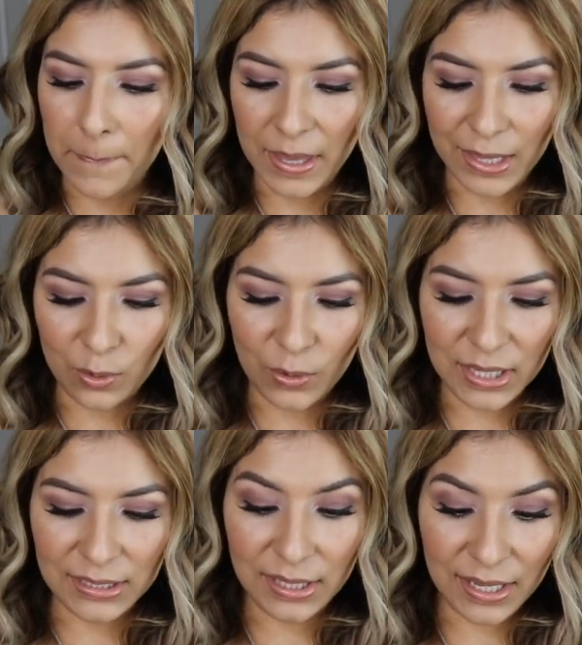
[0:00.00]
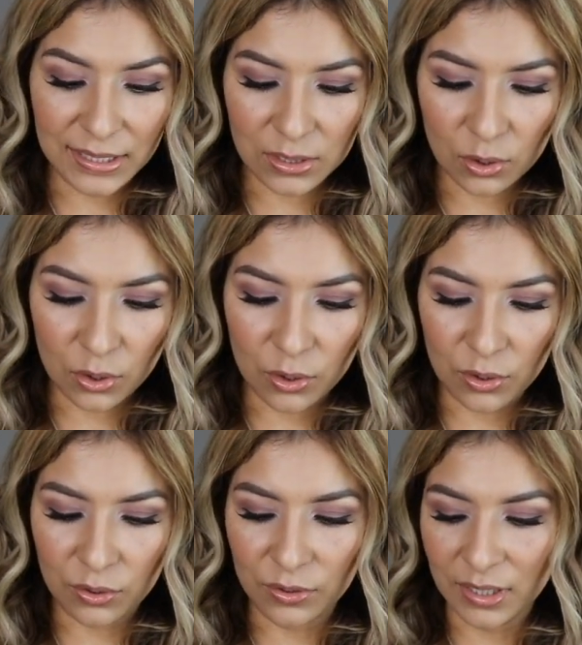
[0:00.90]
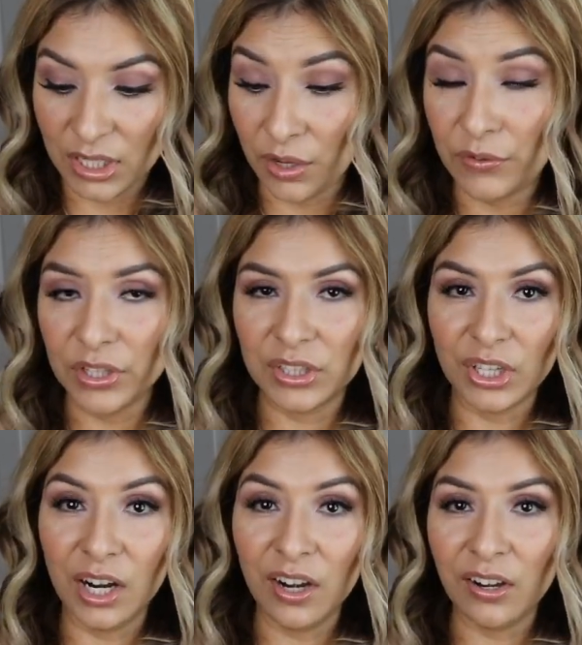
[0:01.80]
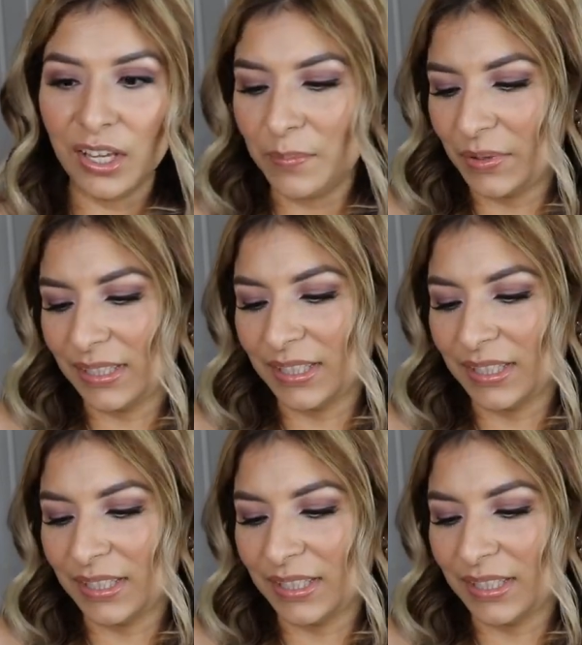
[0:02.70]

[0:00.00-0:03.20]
pero esta es con Jeffree Star y pues